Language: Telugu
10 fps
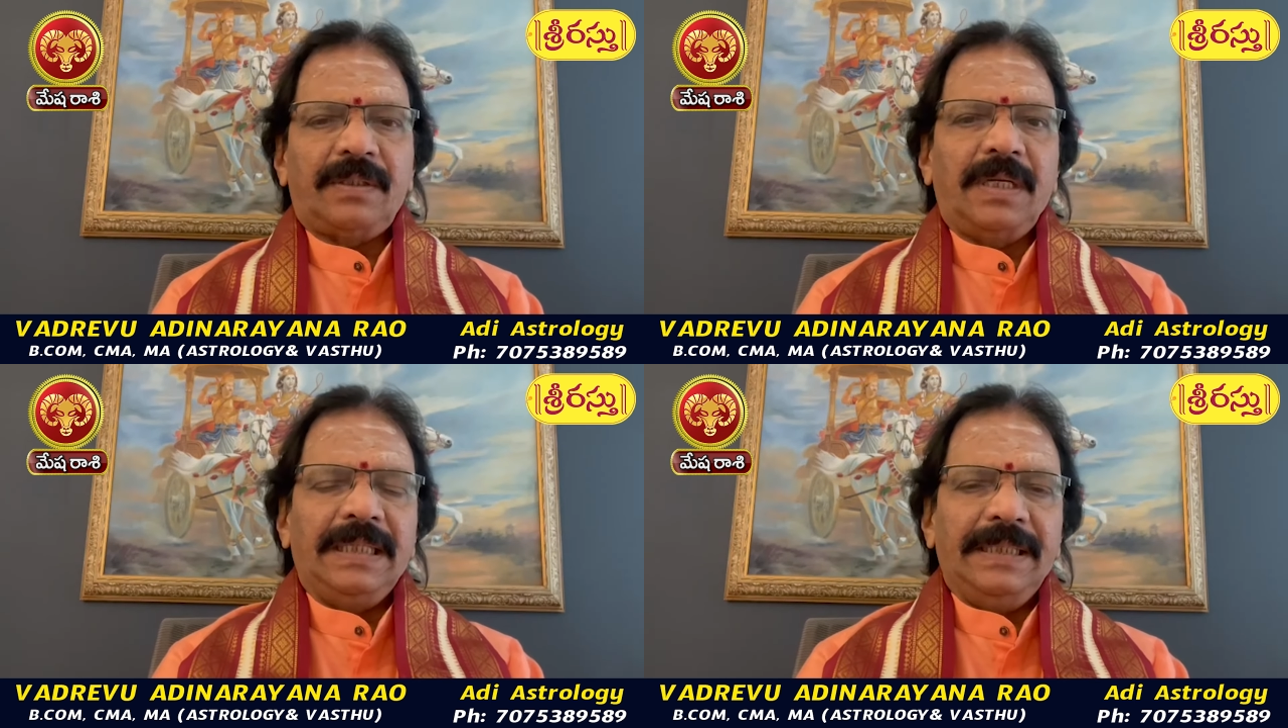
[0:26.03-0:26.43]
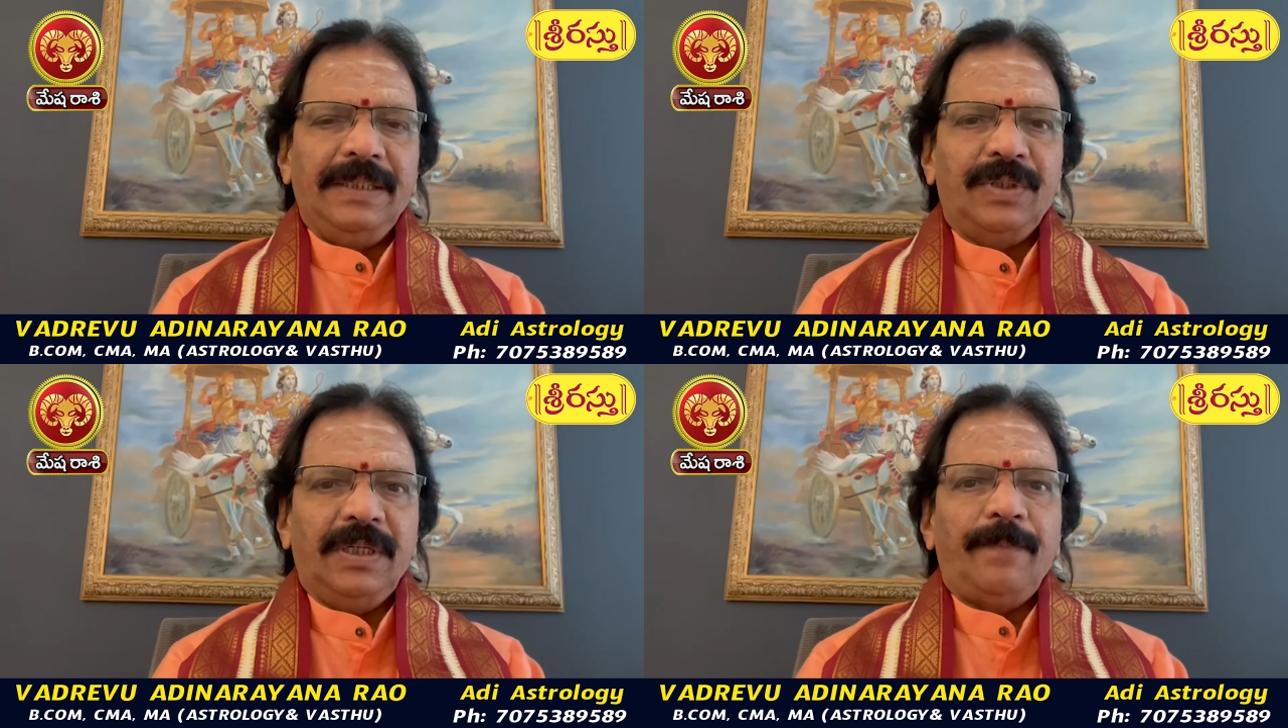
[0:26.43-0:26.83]
తారీఖు
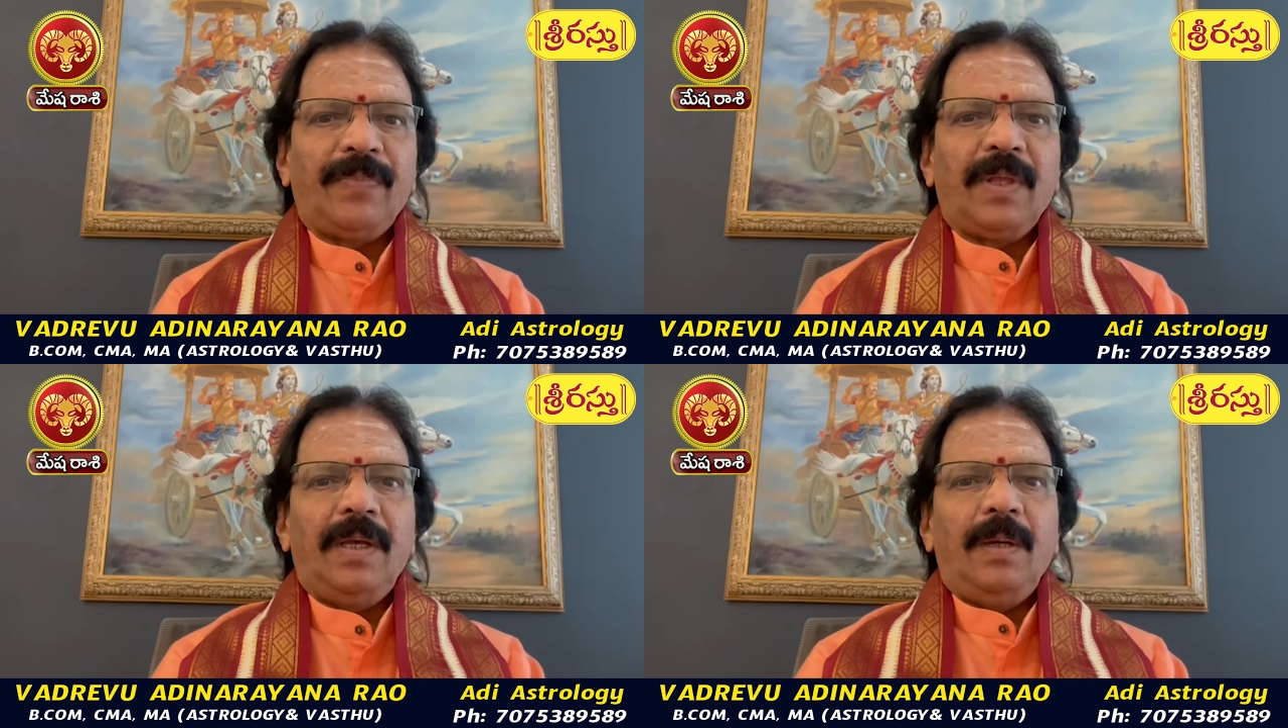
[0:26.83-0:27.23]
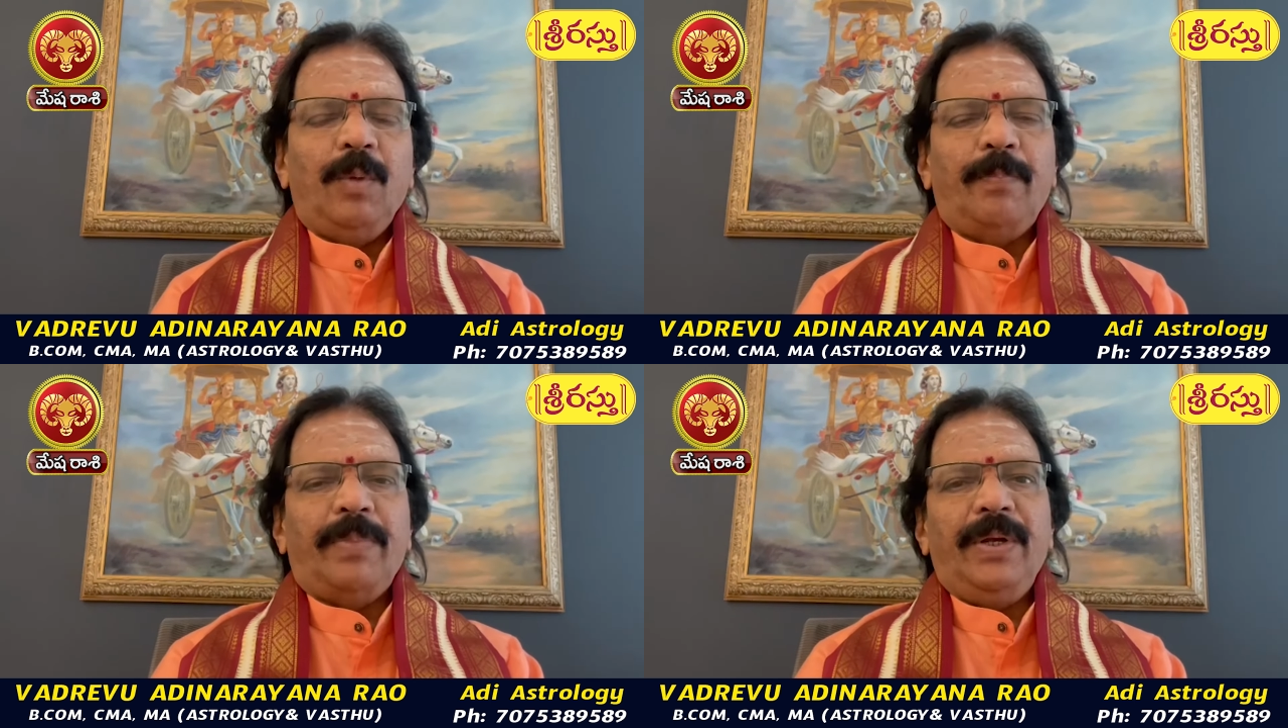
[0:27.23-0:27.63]
నుంచి
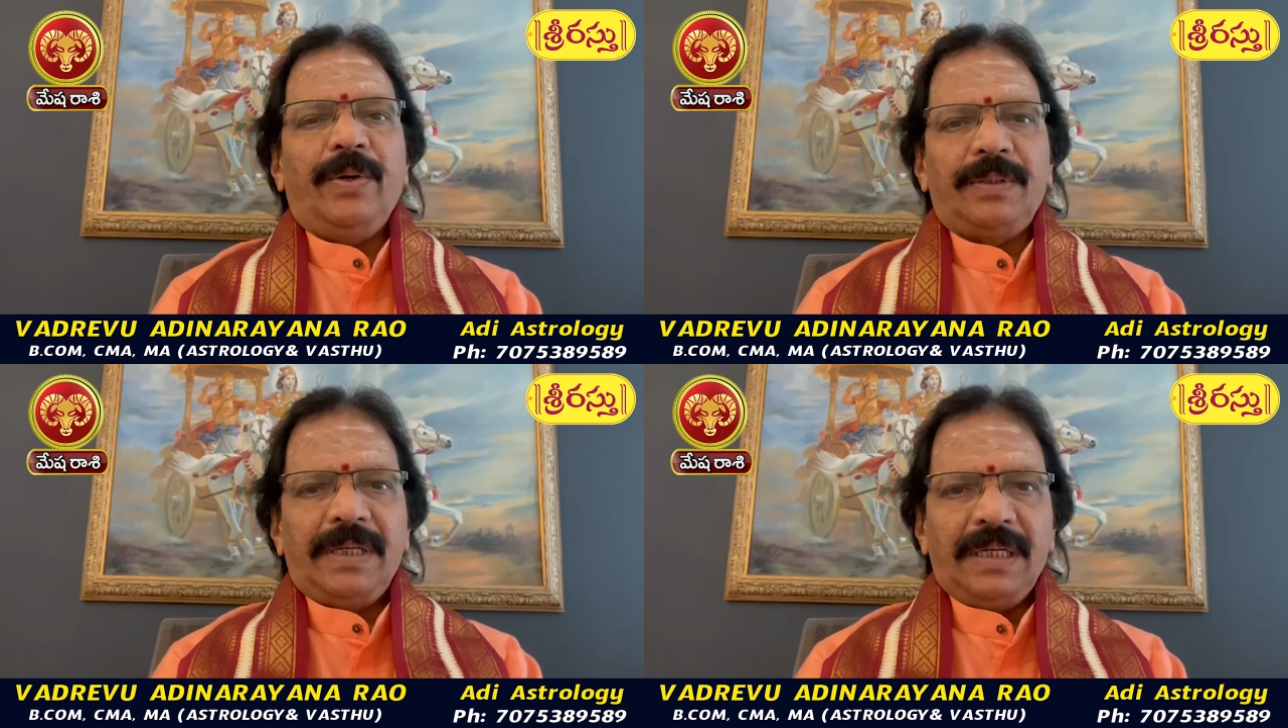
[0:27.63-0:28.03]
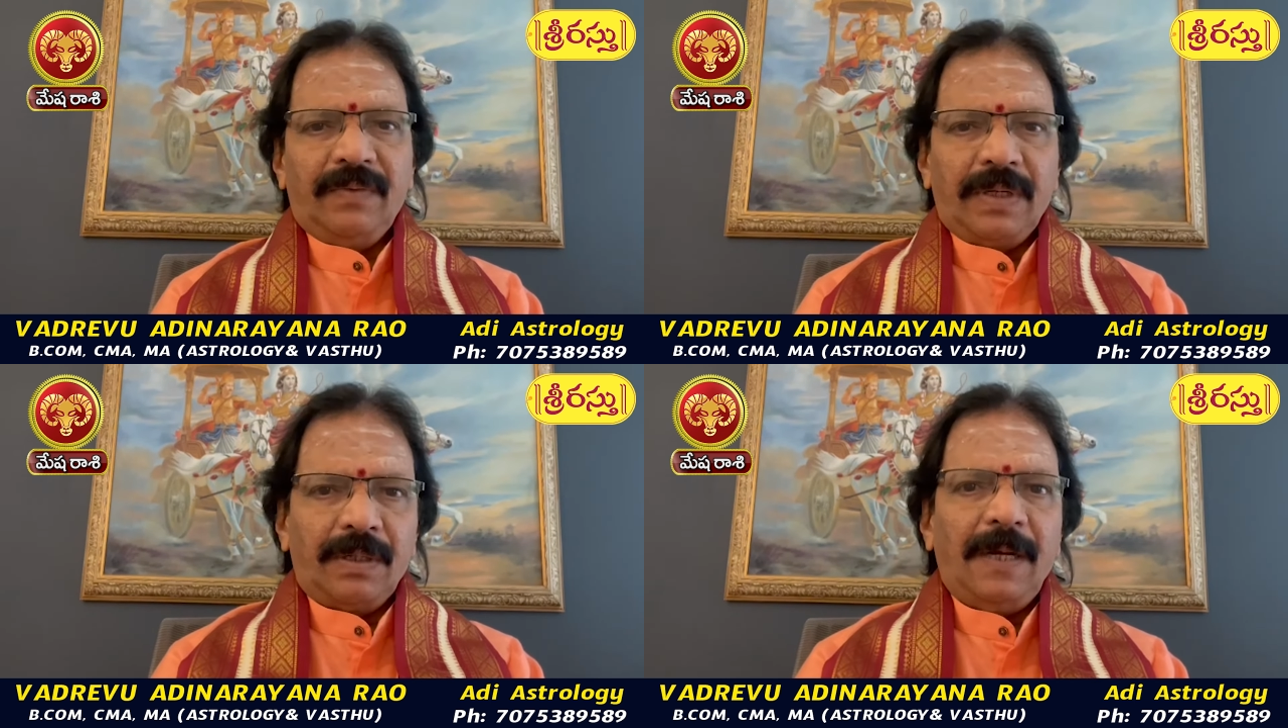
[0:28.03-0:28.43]
ముప్పై ఒకటి తారీఖు
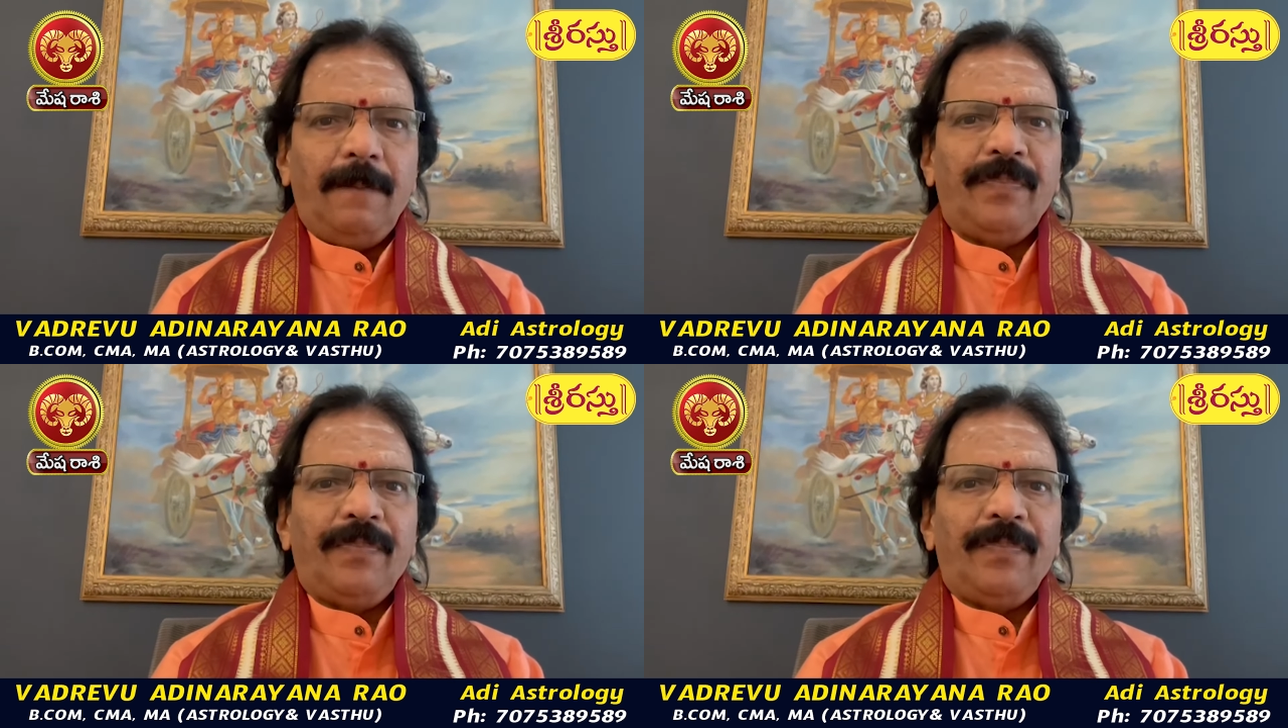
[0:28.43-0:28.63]
వరకు కూడా